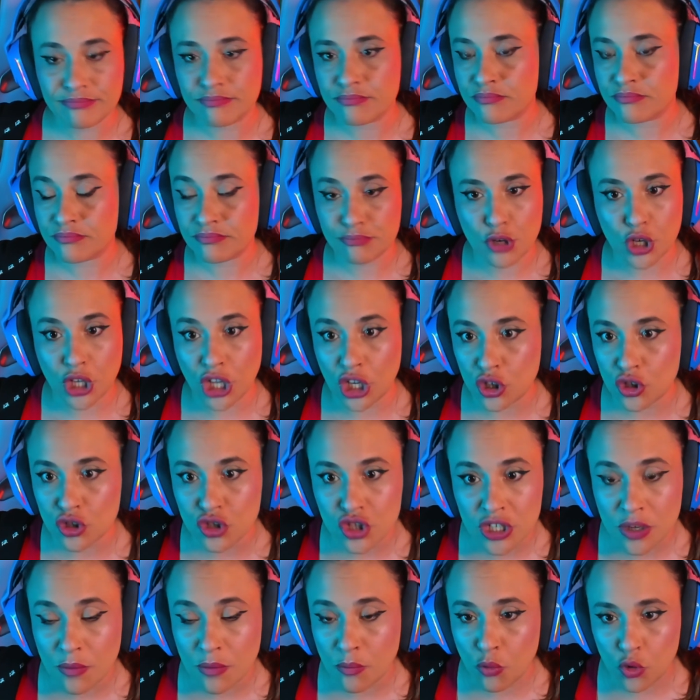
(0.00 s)
porque no
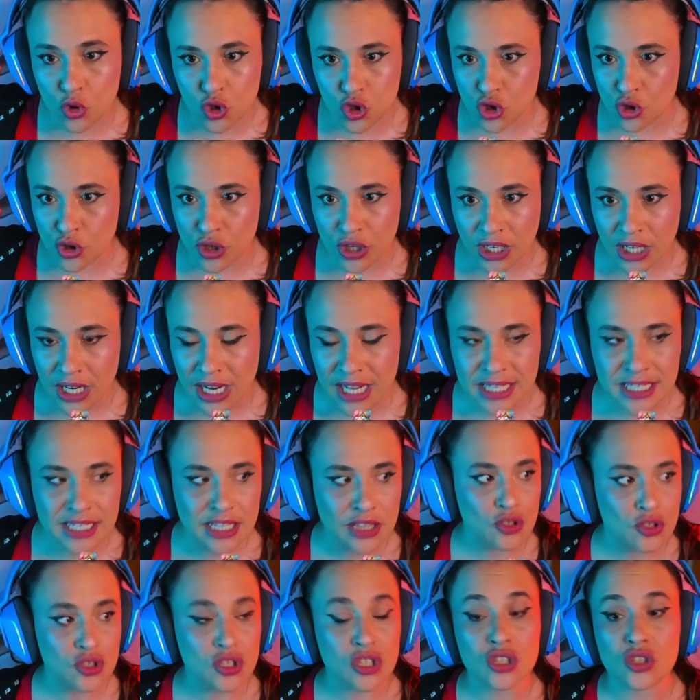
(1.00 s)
sé mucho inglés,
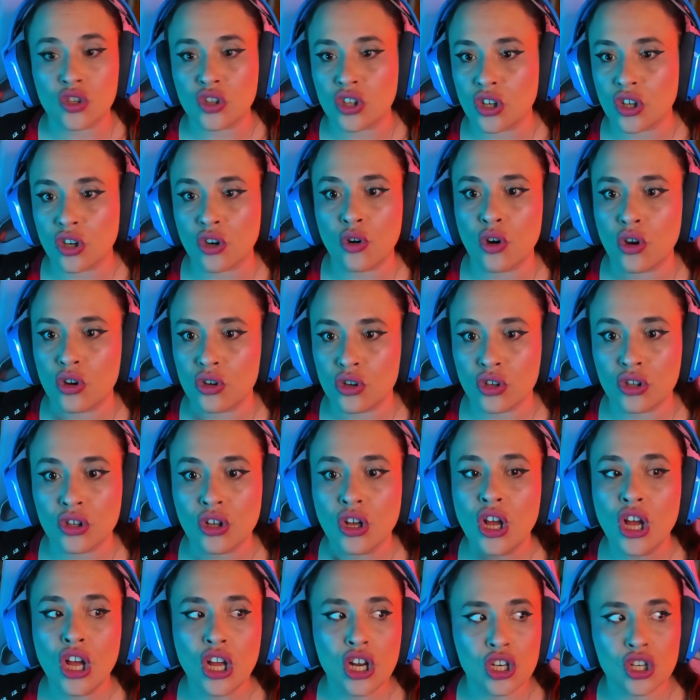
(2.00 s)
entonces no tengo
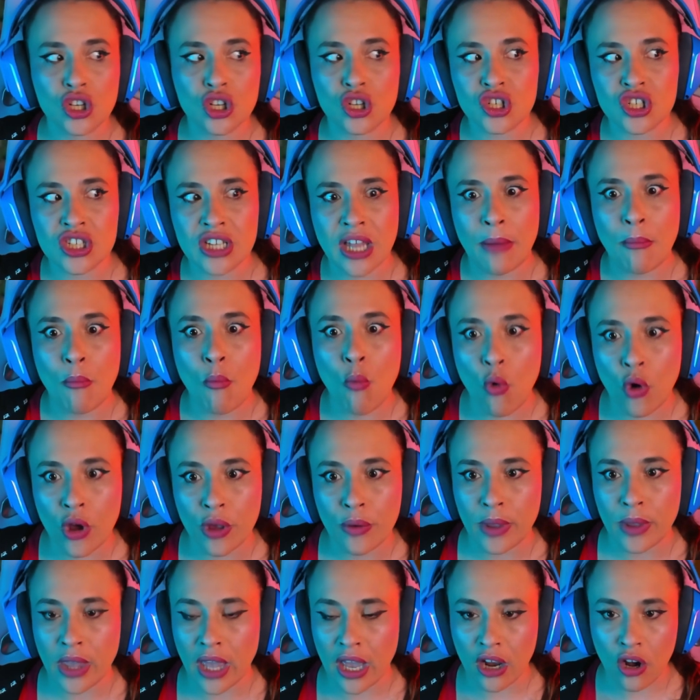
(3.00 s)
no, sé muy
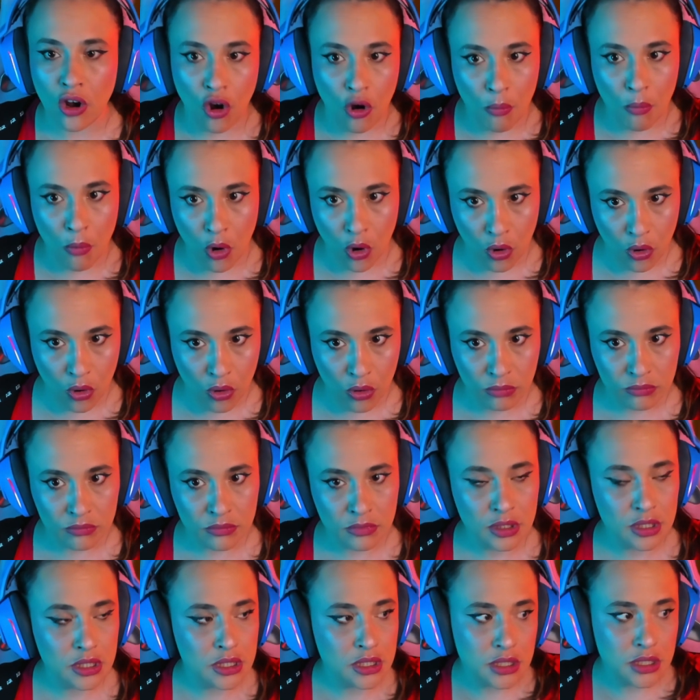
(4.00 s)
bien cómo
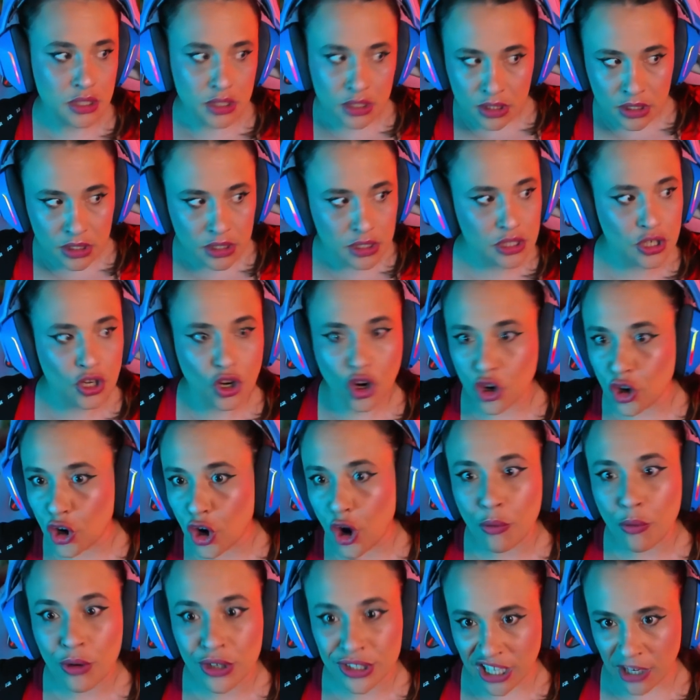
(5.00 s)

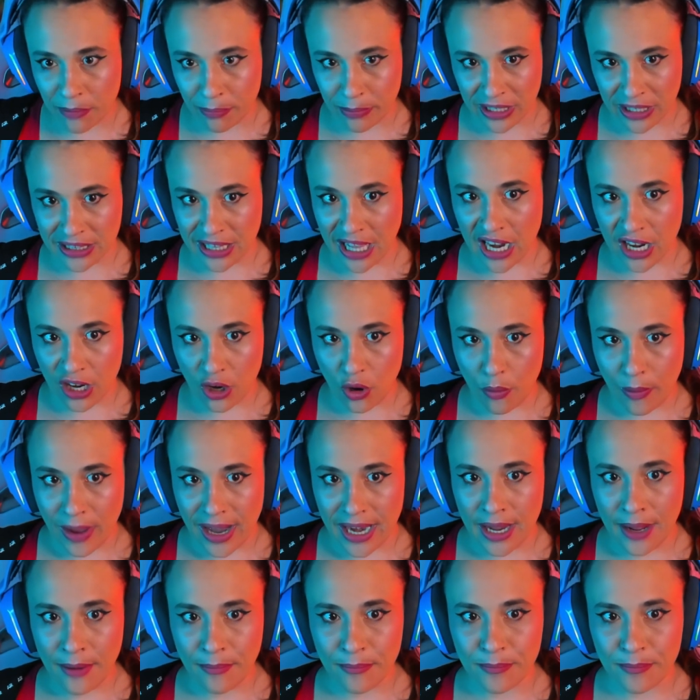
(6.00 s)
cómo interpretarlo, ¿vale?